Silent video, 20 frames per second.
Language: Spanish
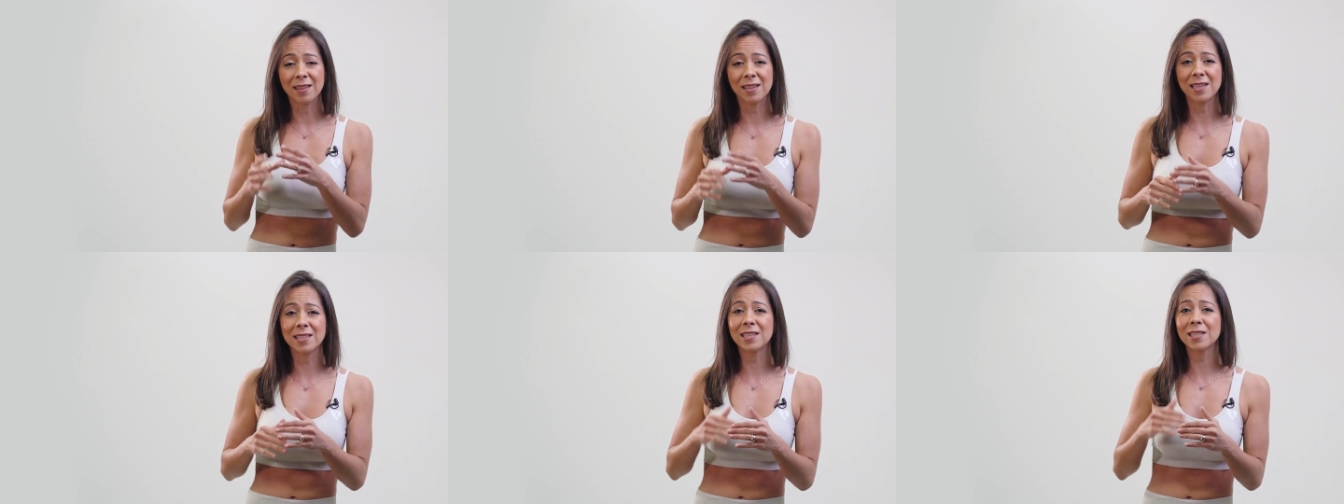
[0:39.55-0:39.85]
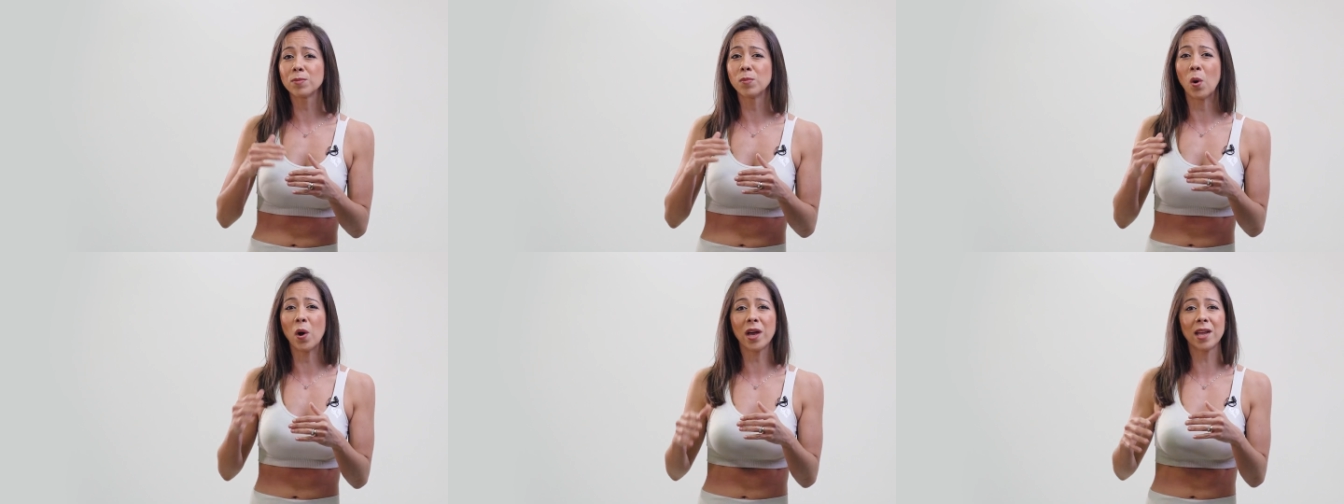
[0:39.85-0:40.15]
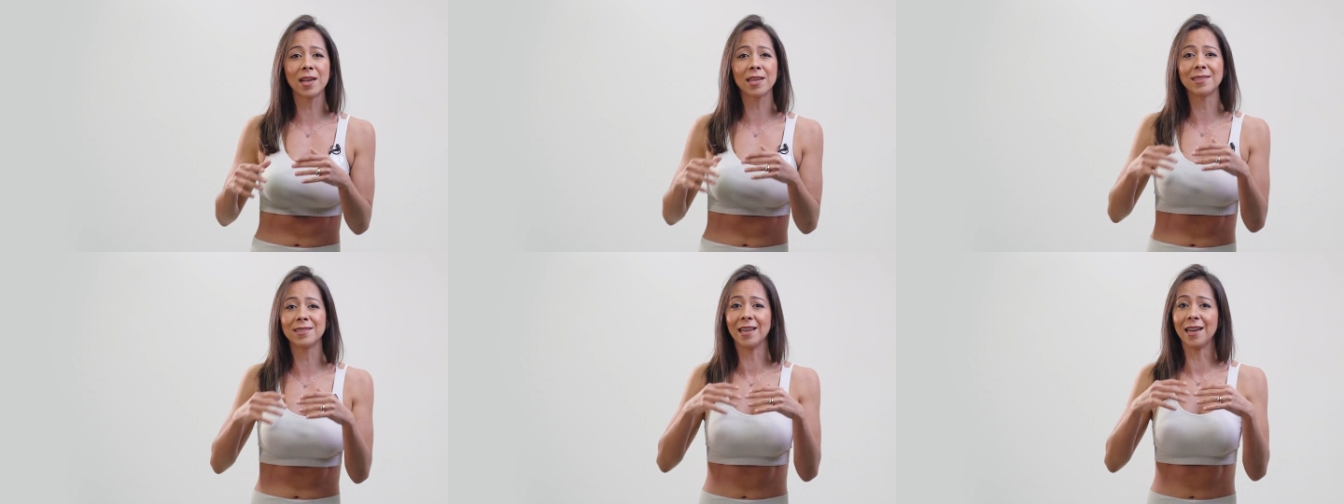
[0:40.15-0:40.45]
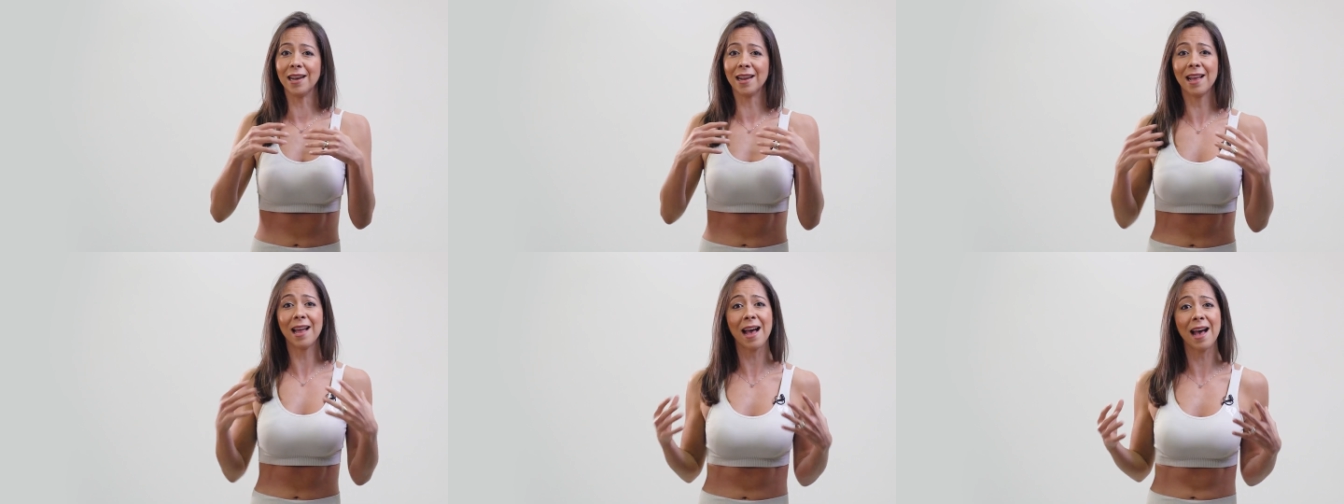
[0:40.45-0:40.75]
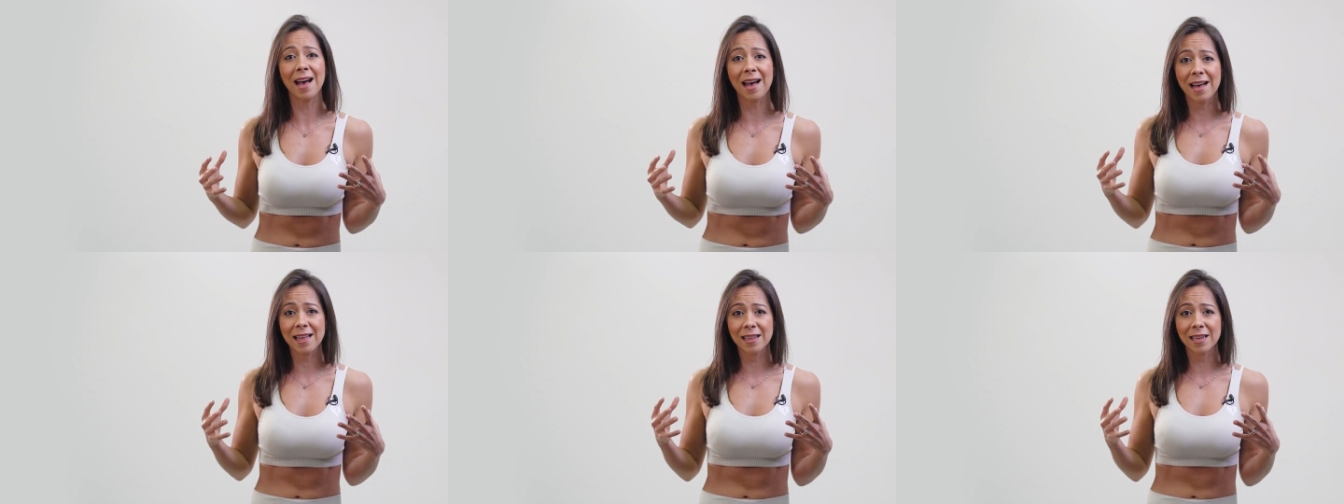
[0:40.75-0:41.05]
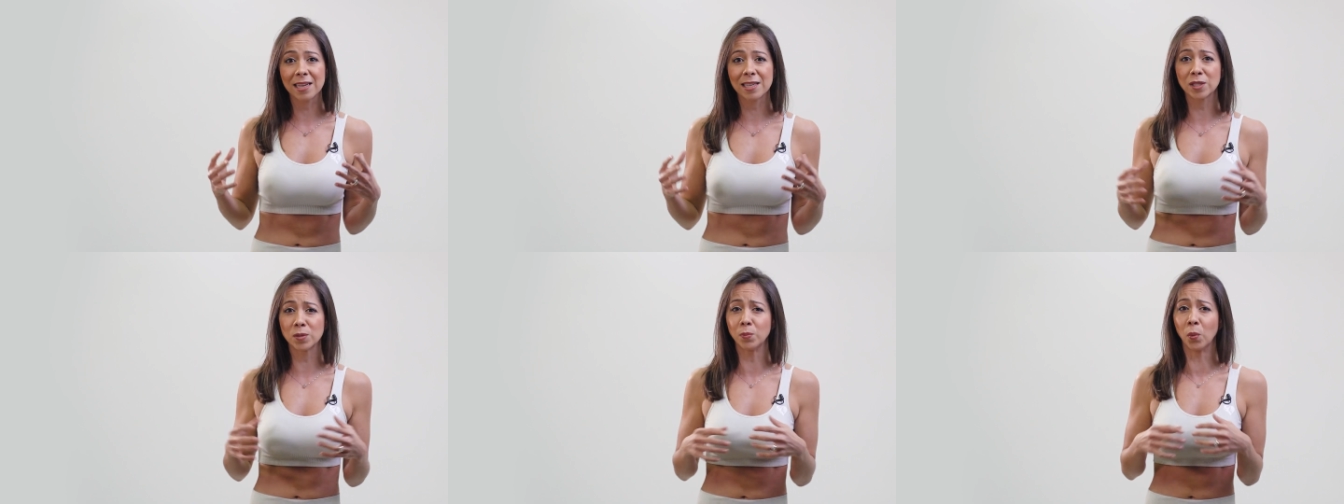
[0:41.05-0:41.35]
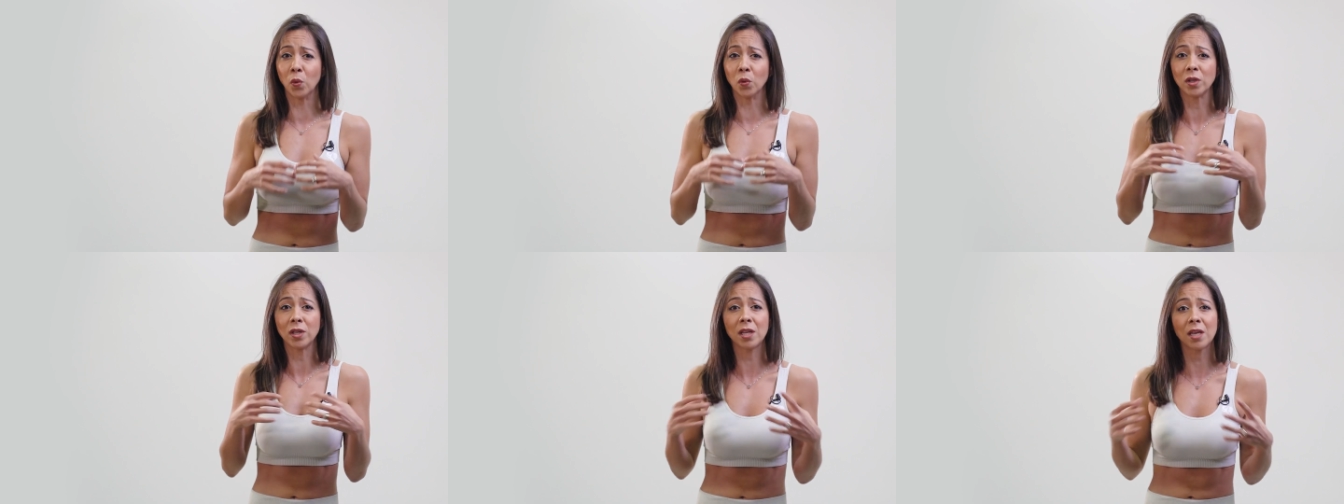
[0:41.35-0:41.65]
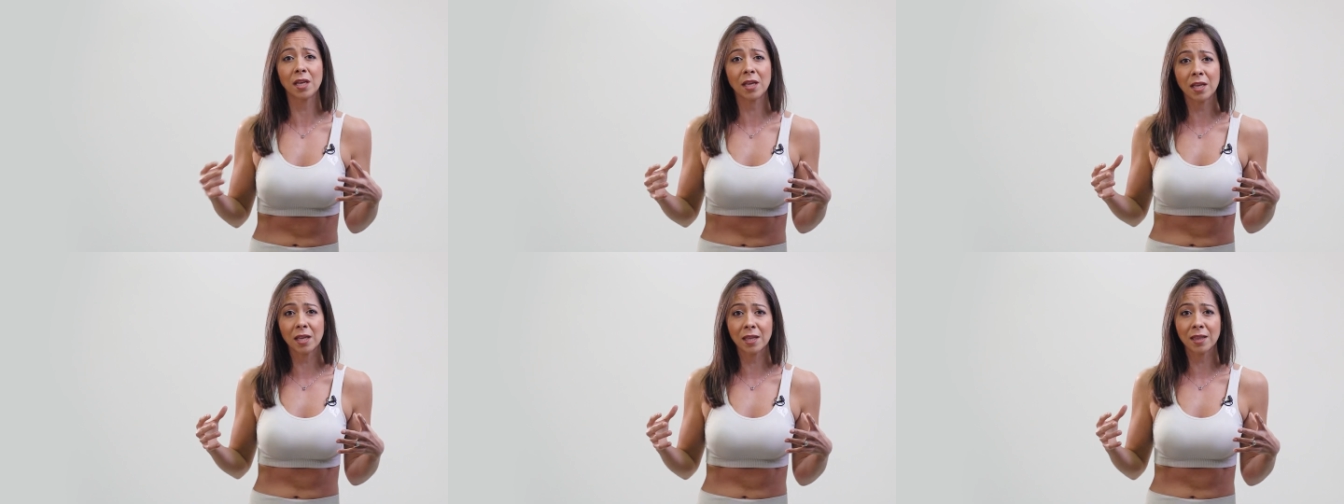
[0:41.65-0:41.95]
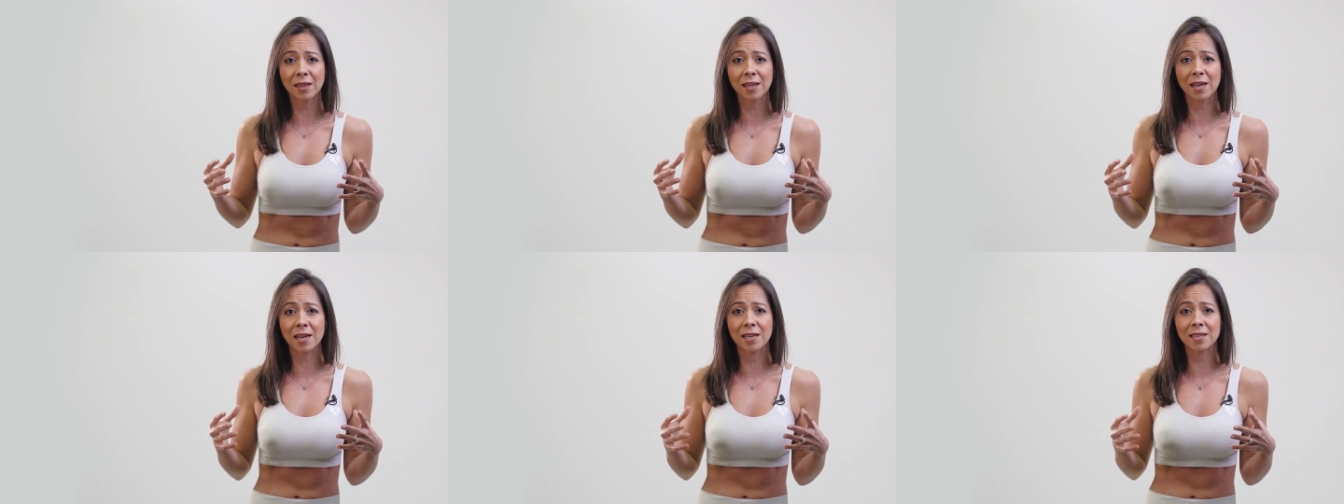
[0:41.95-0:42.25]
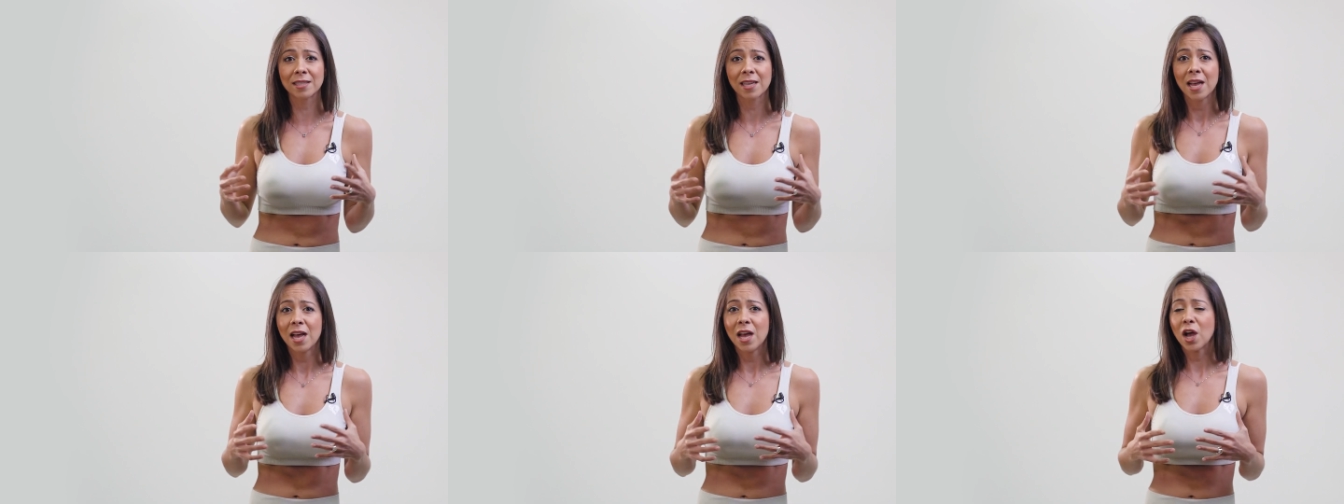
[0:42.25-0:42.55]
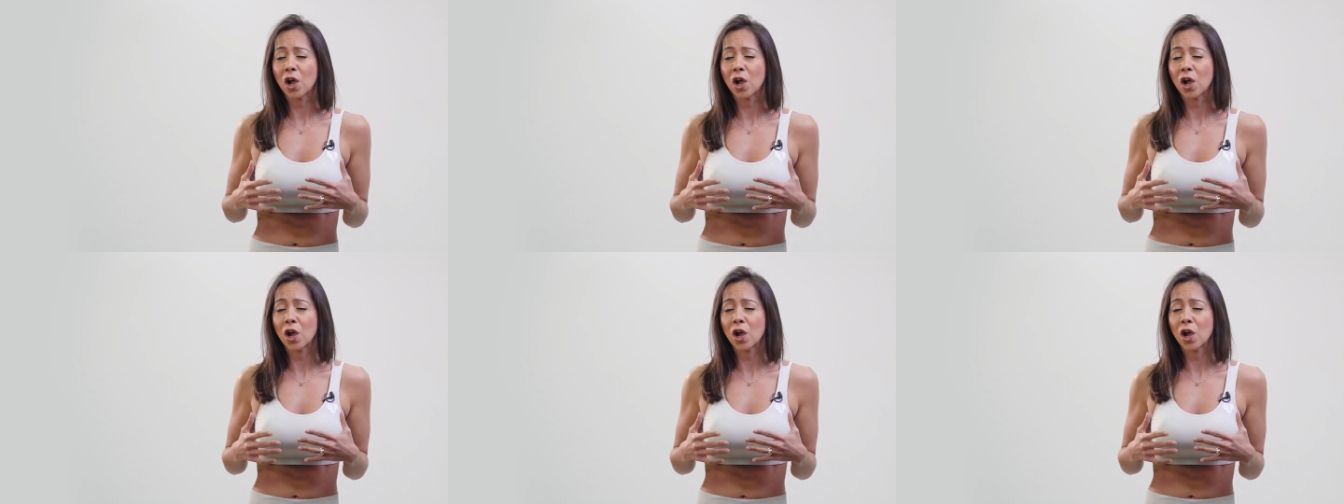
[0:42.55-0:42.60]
de esas mujeres delgadas, bonitas,